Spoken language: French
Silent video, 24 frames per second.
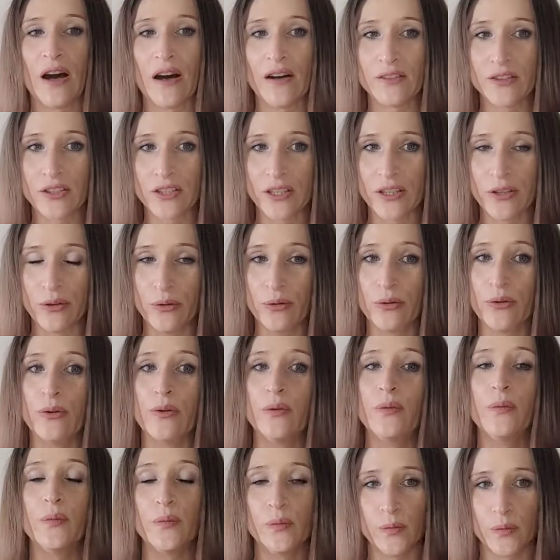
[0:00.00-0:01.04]
entre
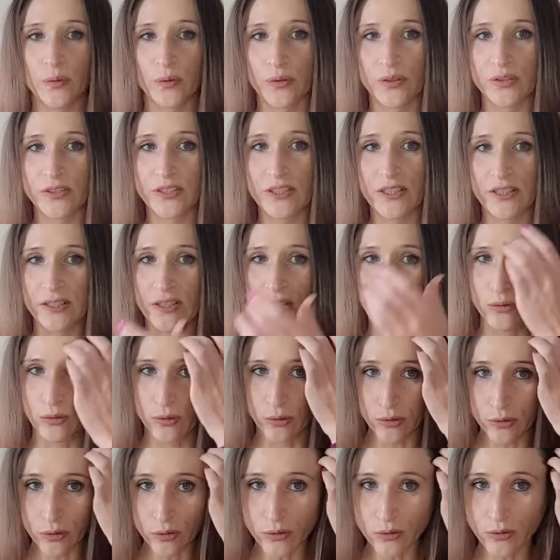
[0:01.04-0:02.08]
eux concernant
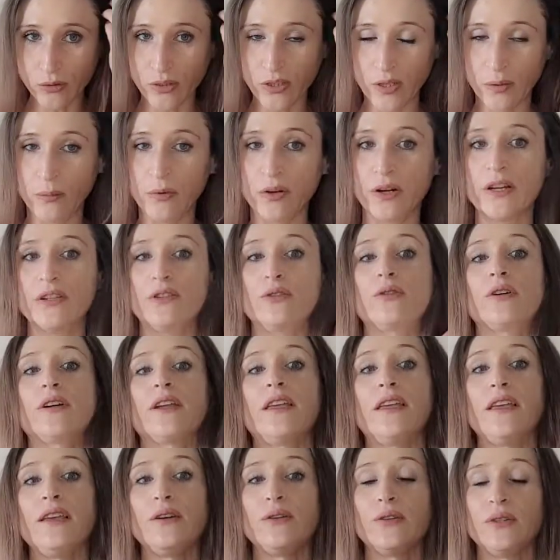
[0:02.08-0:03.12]
notre collaborateur
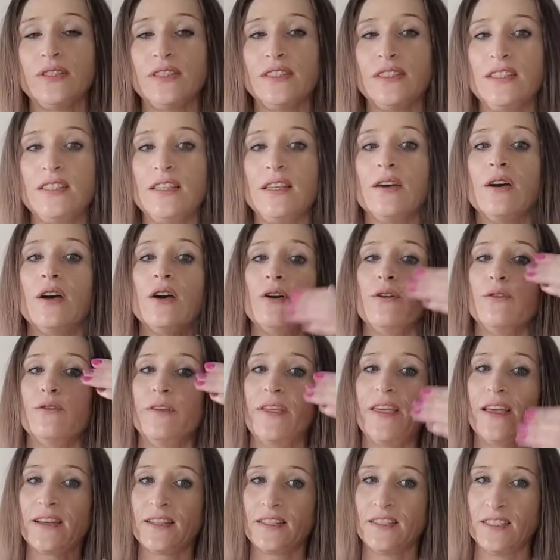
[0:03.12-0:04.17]
et aussi
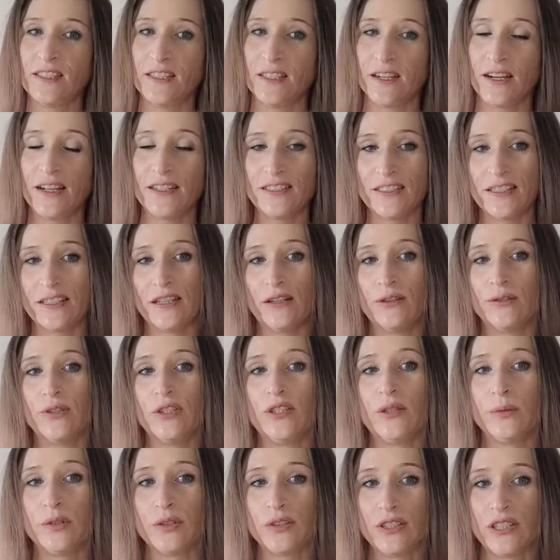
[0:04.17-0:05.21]
vertical, c'est quand on
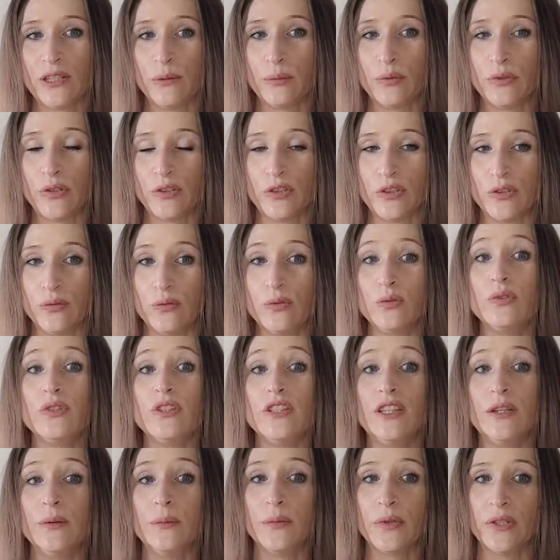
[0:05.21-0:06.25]
demande le point de vue
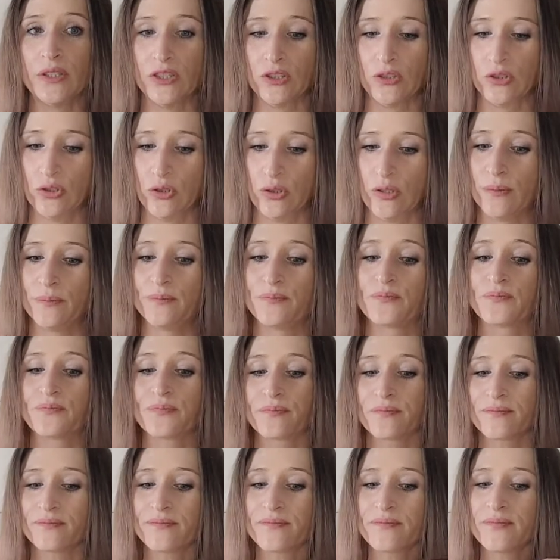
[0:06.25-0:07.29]
des managers.
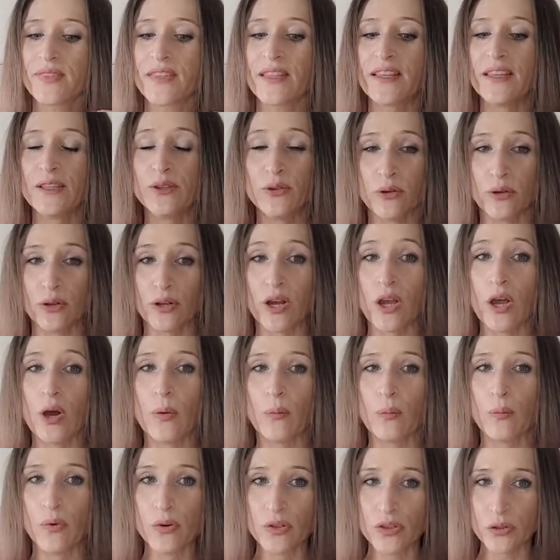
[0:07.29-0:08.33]
Et donc,
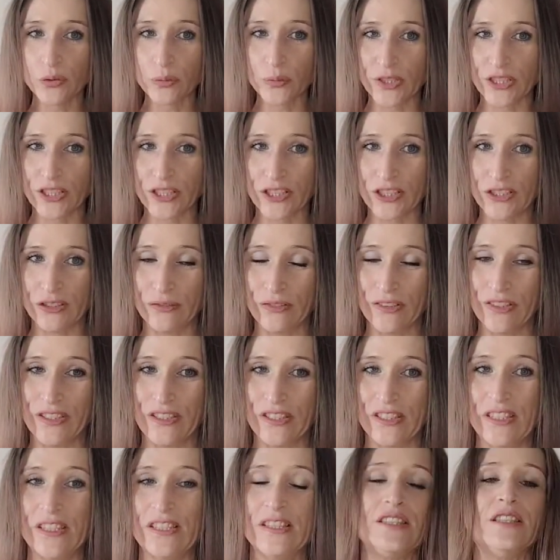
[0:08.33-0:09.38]
mon objectif
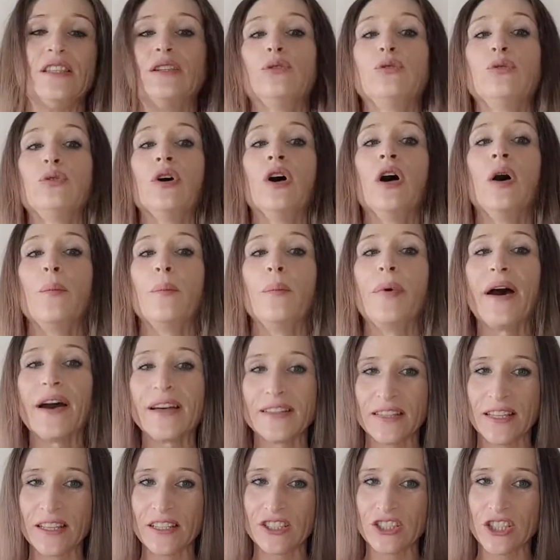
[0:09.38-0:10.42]
ici, c'est de
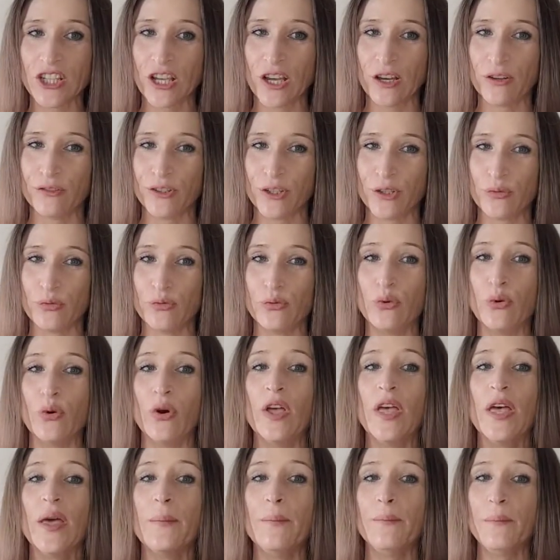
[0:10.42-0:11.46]
partager avec vous
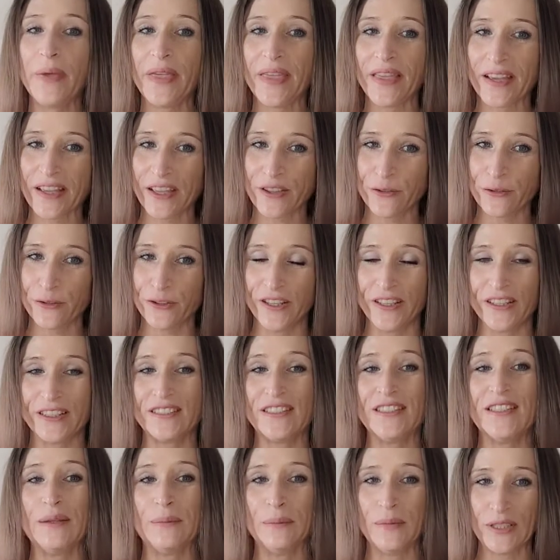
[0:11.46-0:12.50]
mes
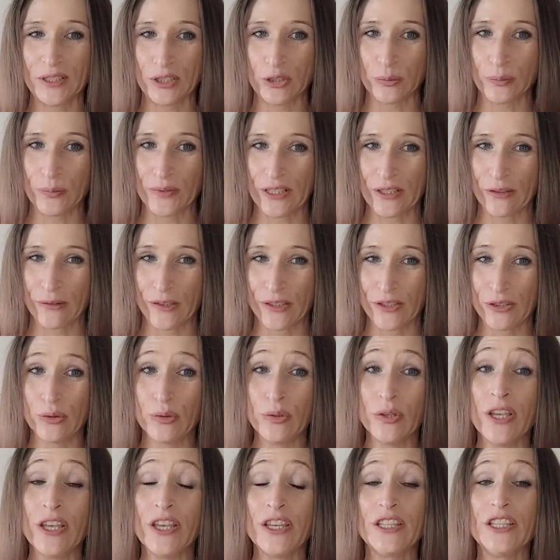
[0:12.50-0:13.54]
réflexes et mes
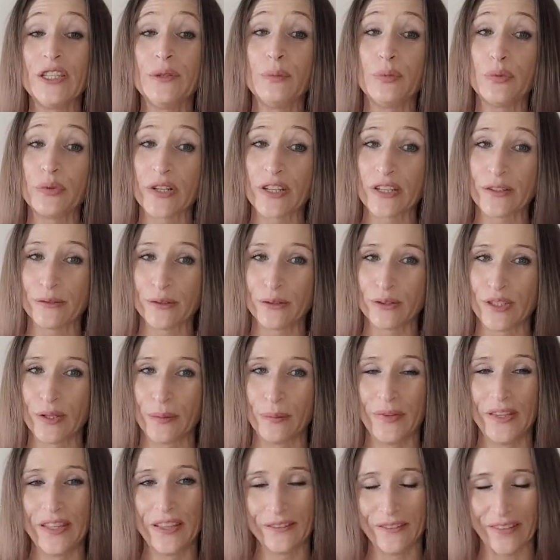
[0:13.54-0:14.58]
observations qui pourraient vous
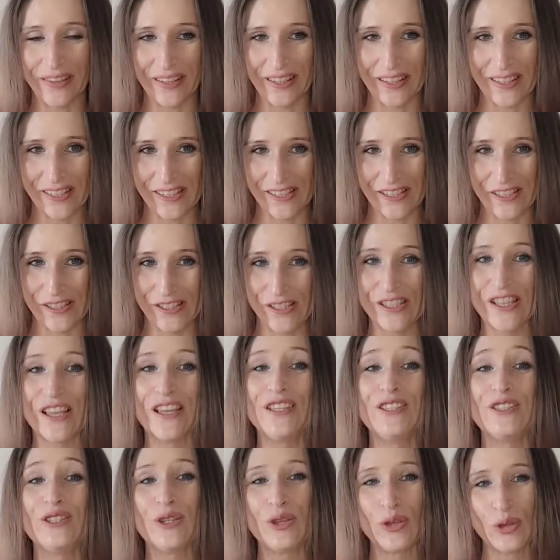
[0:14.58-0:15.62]
amener vers les
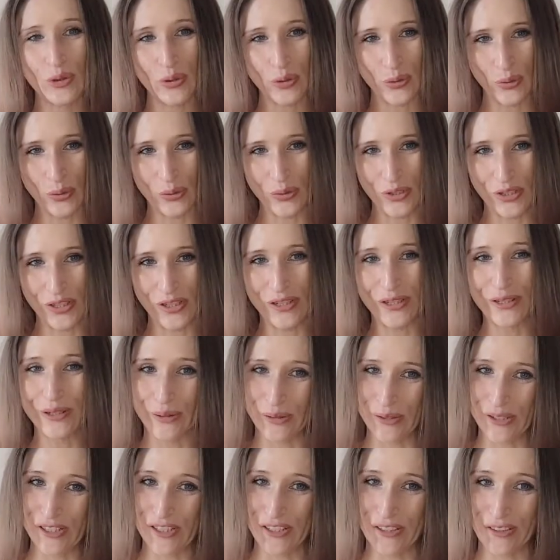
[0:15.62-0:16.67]
insights utiles
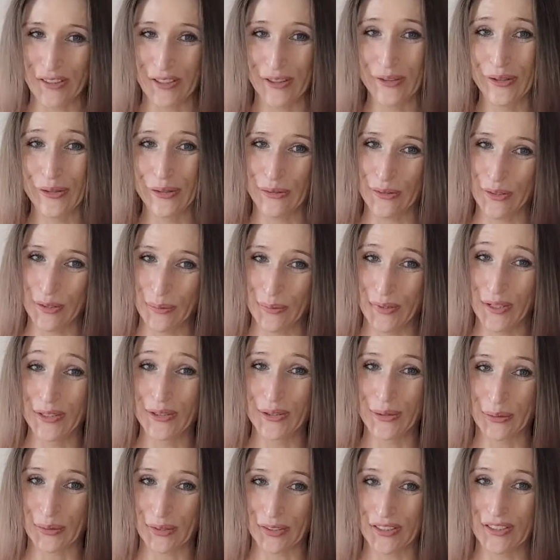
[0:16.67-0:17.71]
concernant le
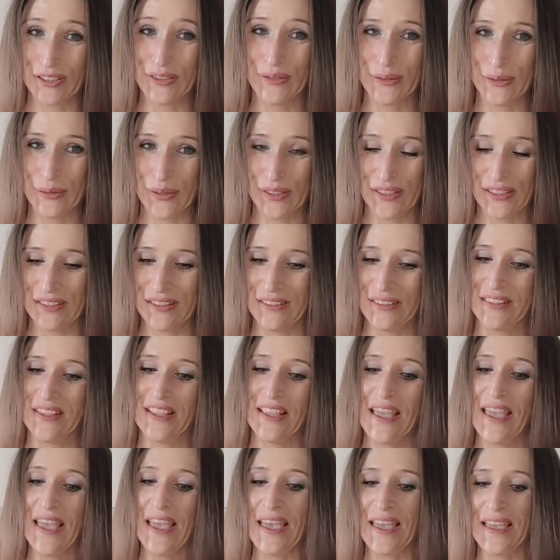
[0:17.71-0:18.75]
feedback 360.
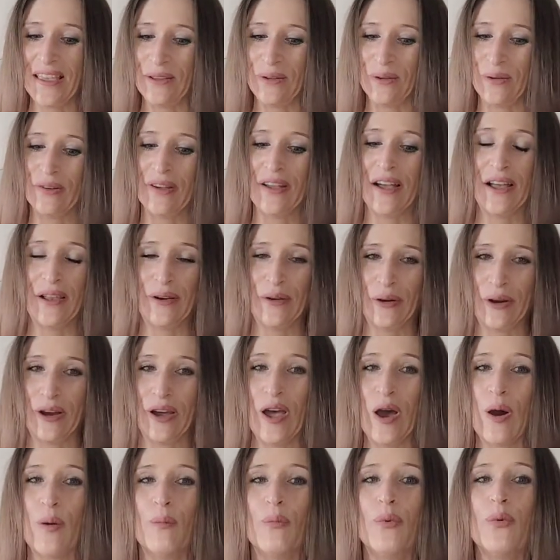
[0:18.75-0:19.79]
Et donc, alors,
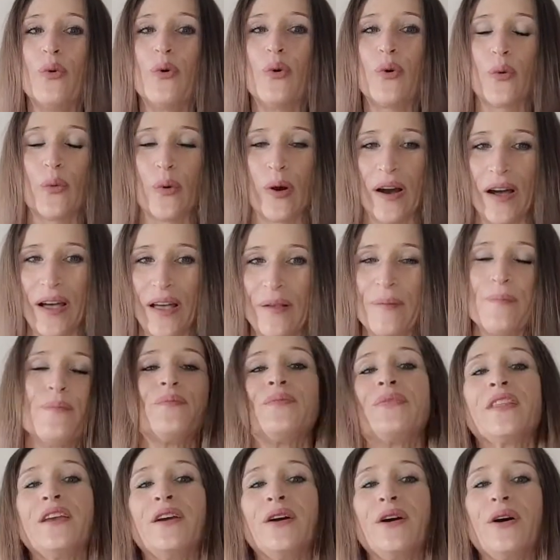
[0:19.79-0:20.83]
pourquoi
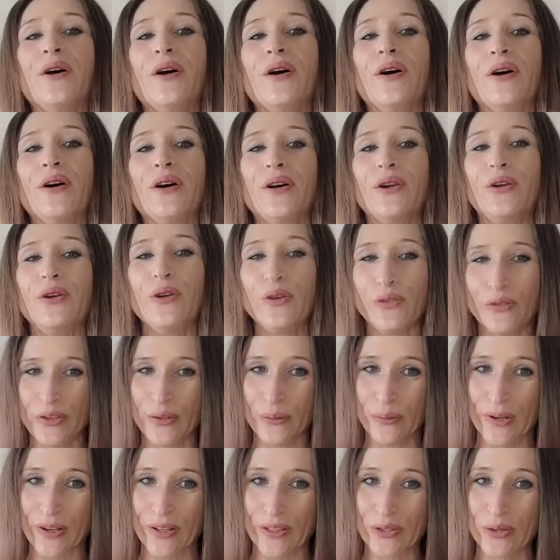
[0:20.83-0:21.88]
le
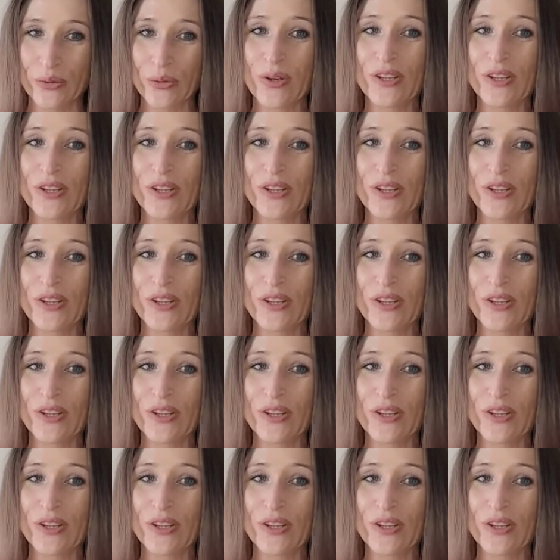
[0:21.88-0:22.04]
feedback